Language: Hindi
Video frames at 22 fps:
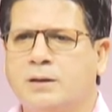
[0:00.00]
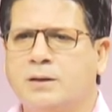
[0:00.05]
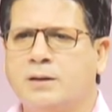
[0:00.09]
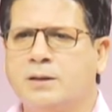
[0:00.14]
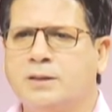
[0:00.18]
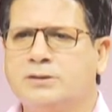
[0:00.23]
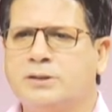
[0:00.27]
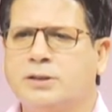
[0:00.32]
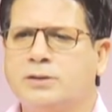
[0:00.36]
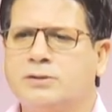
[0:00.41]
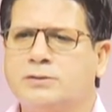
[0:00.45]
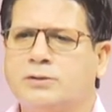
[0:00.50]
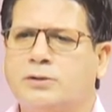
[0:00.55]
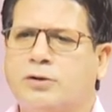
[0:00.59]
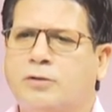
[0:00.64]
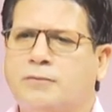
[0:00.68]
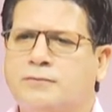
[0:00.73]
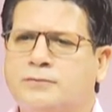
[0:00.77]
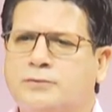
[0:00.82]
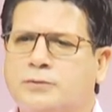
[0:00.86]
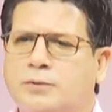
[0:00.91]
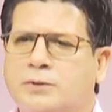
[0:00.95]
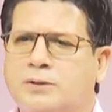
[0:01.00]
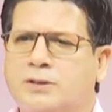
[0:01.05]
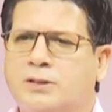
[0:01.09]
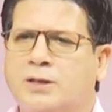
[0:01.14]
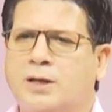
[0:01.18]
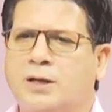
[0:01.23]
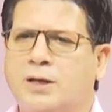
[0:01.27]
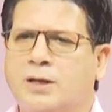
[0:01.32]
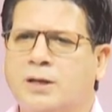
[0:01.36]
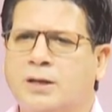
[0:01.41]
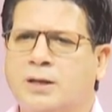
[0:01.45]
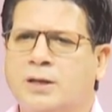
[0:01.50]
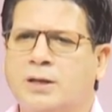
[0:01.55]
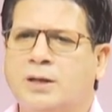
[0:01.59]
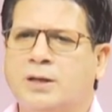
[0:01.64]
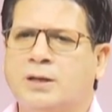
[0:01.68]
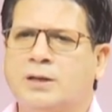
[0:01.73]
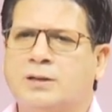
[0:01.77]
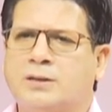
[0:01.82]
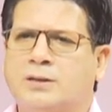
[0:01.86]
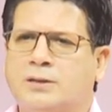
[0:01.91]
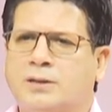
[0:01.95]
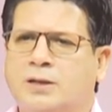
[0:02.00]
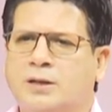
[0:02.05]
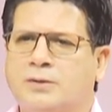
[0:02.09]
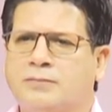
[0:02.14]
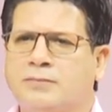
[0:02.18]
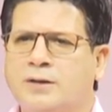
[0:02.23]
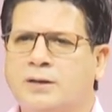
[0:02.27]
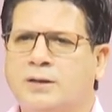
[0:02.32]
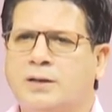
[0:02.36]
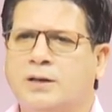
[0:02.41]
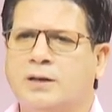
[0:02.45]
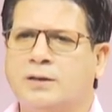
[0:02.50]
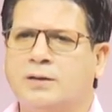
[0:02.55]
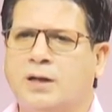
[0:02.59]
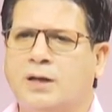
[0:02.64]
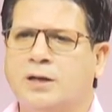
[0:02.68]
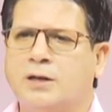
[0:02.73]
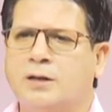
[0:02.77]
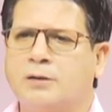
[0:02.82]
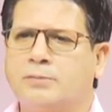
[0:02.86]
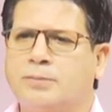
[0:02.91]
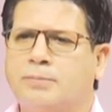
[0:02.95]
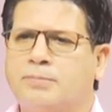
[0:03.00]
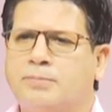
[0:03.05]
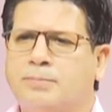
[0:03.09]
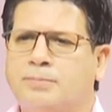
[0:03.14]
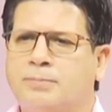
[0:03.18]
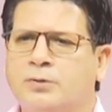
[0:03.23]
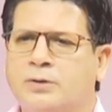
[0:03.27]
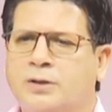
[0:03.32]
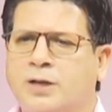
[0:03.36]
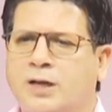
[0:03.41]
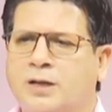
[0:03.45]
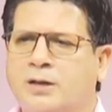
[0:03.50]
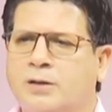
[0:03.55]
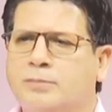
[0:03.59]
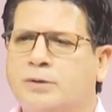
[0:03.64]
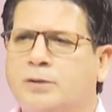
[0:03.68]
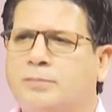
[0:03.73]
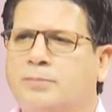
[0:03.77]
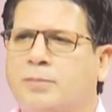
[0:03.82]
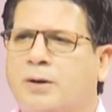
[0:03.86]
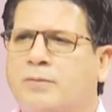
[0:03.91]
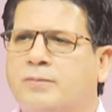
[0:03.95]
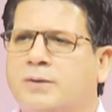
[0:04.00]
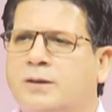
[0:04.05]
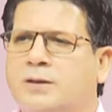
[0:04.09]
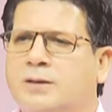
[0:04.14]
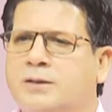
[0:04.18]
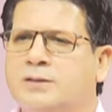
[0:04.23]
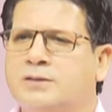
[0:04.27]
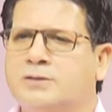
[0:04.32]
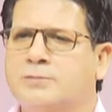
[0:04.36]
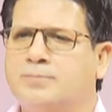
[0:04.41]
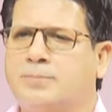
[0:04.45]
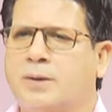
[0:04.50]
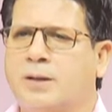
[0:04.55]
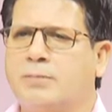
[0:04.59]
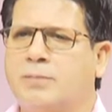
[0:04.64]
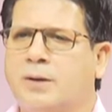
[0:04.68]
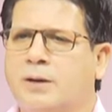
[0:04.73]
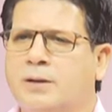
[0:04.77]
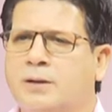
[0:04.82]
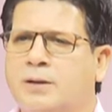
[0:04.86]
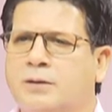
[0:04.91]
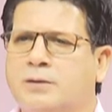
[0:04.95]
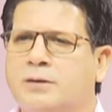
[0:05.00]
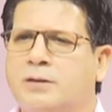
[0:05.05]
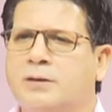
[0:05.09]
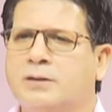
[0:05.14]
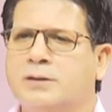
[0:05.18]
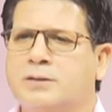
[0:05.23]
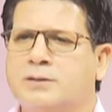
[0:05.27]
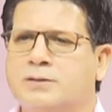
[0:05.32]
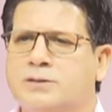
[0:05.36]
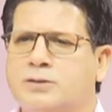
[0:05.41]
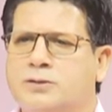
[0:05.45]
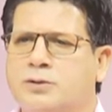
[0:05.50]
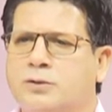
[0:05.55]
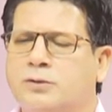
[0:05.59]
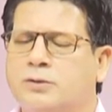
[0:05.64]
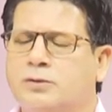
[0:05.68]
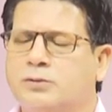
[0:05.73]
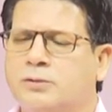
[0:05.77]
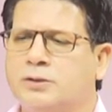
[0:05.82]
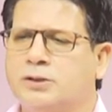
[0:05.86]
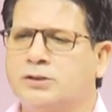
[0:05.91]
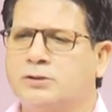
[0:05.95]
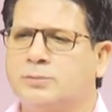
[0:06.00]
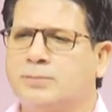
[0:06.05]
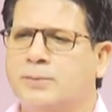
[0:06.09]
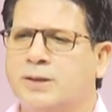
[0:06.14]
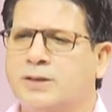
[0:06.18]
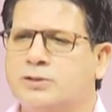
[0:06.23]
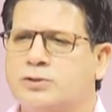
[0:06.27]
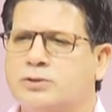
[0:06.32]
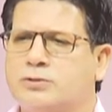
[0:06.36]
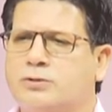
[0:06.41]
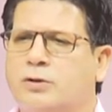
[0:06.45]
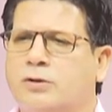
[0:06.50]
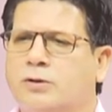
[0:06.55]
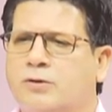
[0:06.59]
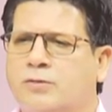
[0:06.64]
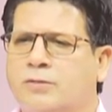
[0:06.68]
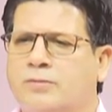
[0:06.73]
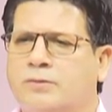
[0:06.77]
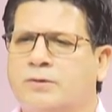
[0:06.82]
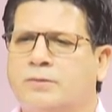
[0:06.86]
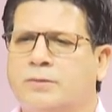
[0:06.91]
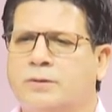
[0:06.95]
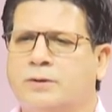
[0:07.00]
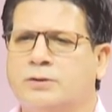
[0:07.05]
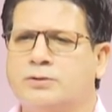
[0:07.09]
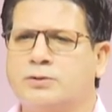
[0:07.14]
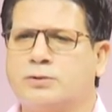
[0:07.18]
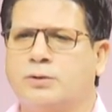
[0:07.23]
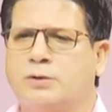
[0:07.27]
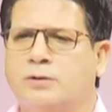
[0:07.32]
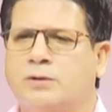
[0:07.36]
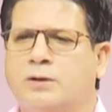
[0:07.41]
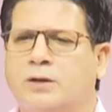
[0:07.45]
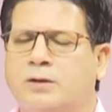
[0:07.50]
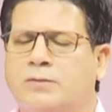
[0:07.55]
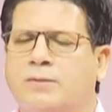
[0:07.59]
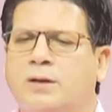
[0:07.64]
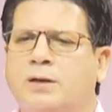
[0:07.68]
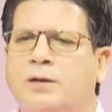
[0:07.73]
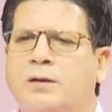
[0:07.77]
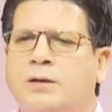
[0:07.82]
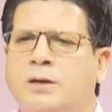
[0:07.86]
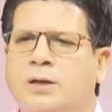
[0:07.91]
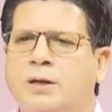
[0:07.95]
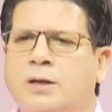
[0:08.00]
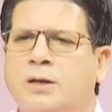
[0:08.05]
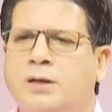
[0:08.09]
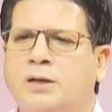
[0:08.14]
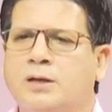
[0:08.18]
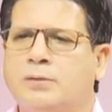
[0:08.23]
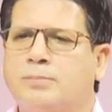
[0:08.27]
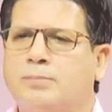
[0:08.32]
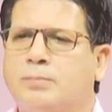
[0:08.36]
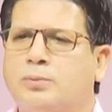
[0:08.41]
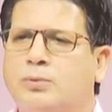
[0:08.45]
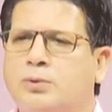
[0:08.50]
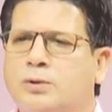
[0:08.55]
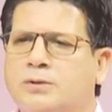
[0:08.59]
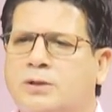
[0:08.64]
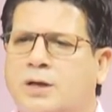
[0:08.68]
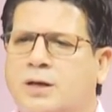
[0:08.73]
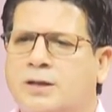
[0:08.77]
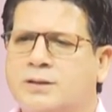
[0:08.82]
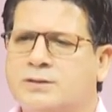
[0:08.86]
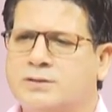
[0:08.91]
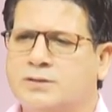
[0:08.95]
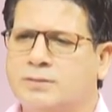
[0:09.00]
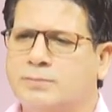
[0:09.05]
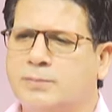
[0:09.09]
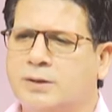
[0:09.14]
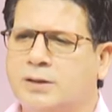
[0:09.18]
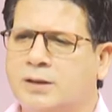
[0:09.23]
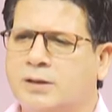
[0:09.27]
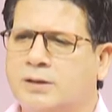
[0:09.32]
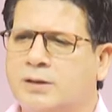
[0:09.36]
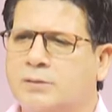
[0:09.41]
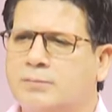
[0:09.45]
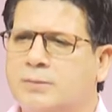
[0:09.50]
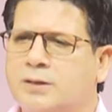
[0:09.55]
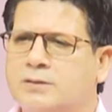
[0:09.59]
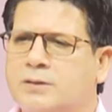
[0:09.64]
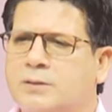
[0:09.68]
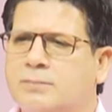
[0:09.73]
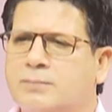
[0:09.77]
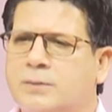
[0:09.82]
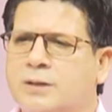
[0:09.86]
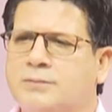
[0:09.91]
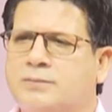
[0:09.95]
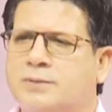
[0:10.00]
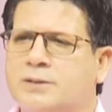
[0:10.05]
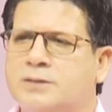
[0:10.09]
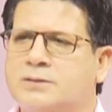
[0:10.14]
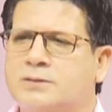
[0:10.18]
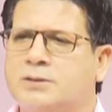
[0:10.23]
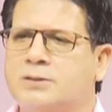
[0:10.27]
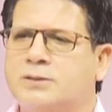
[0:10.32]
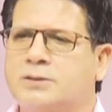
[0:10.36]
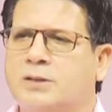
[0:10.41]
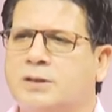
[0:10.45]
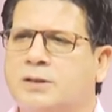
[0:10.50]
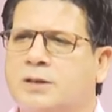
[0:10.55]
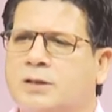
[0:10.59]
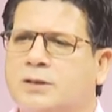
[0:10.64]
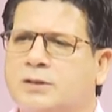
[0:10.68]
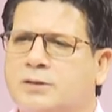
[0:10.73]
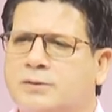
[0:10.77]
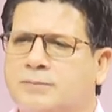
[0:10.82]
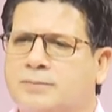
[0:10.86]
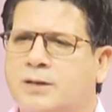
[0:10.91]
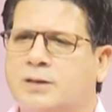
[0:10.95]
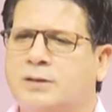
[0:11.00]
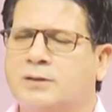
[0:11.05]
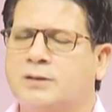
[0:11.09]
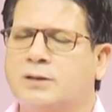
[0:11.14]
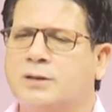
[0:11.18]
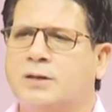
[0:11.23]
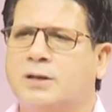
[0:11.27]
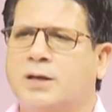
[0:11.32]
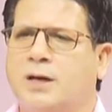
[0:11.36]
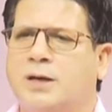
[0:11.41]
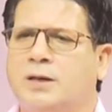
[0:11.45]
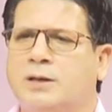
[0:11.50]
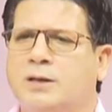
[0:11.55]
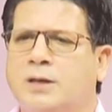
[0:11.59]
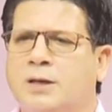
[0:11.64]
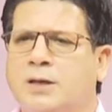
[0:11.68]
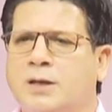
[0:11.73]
नेचर्स लॉ ऑफ क्योर क्या है केवी का डायनेमिक पावर इज परमानेंटली स्टिंग बाई स्ट्रॉगर स्ट्रॉगर वन इफ बोथ आर सिमिलर इन मैनिफेस्टेशन एंड डिफरेंट इन काइंड